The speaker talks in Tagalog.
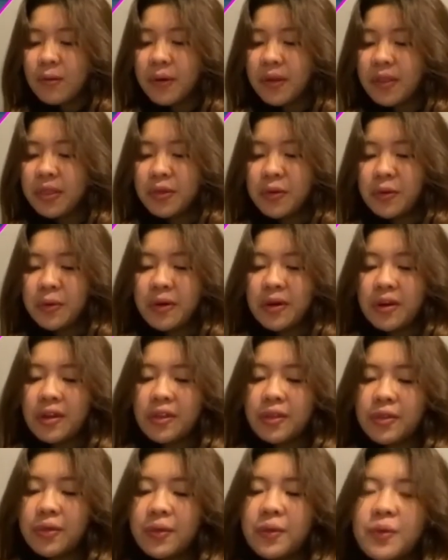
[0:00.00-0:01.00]
What do I
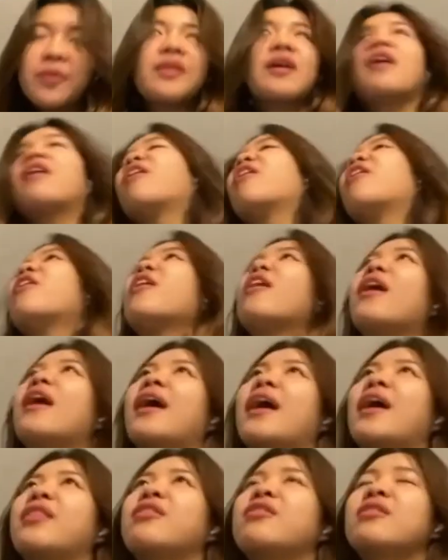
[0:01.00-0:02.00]
do now
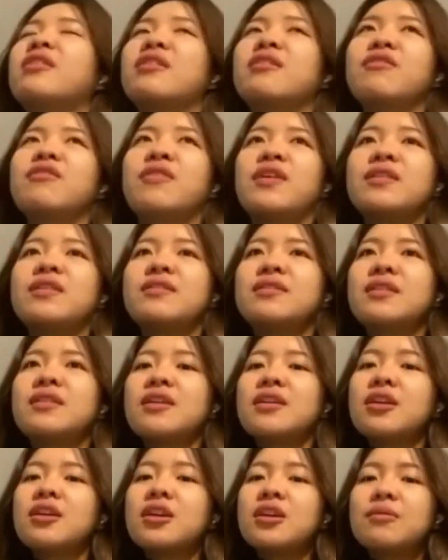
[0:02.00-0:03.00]
other than
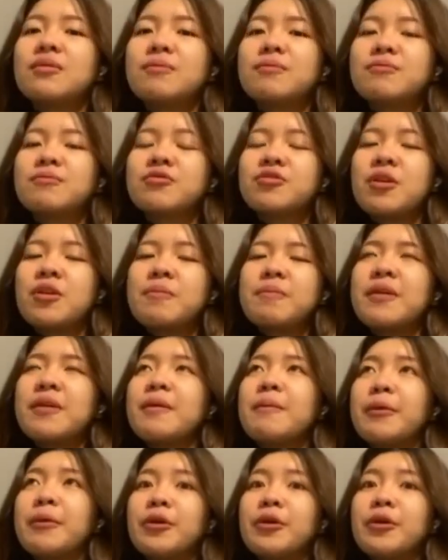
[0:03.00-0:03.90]
fencing? Um, Siyempre po